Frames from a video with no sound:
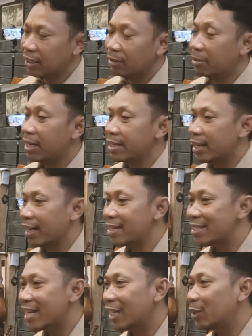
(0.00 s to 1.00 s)
ingin menanyakan
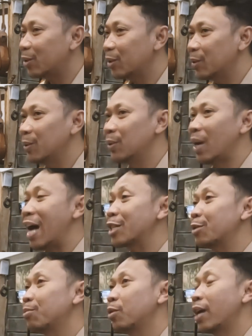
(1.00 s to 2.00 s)
satu
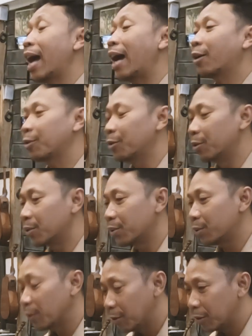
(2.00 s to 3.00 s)
asmo yang agung
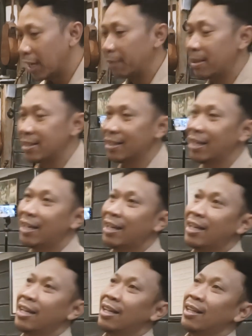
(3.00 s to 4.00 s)
dulu Kang Mas.
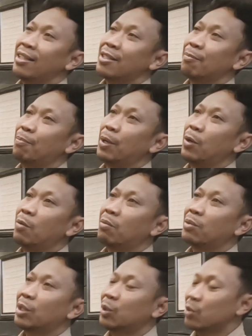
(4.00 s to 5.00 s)

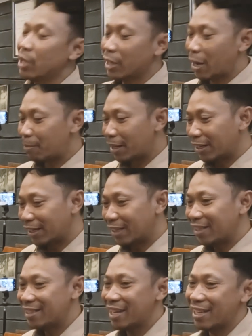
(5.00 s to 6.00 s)
Sebelum tentunya nama
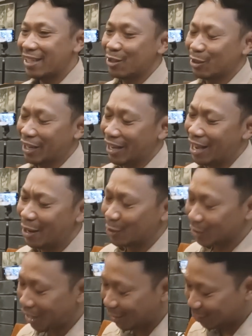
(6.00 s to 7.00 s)
ini saya juga
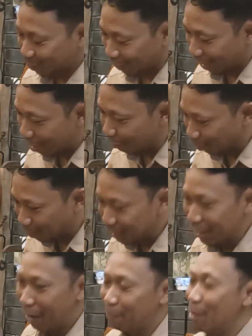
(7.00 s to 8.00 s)
harus langsung kawruh
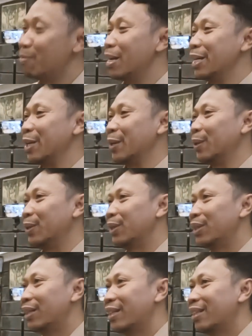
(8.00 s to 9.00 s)
siapa beliau.
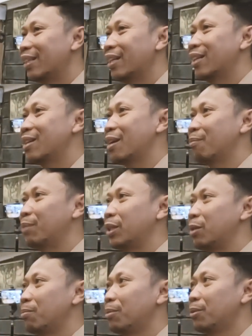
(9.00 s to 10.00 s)
Ya, yang
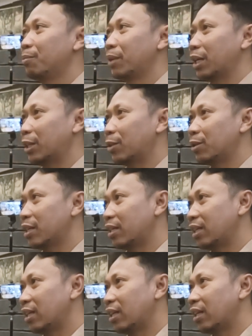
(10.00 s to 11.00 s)
betipu begitu
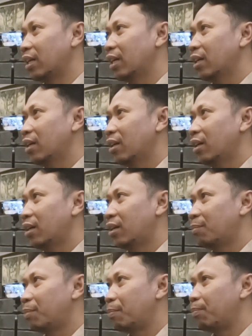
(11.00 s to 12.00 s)
jadi
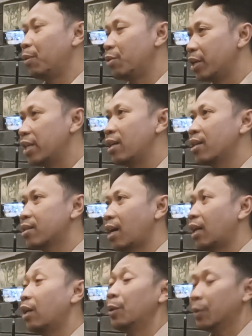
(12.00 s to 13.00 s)
uh, eh, pepunden yang
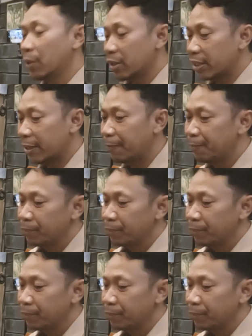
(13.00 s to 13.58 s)
sangat luhur. Ya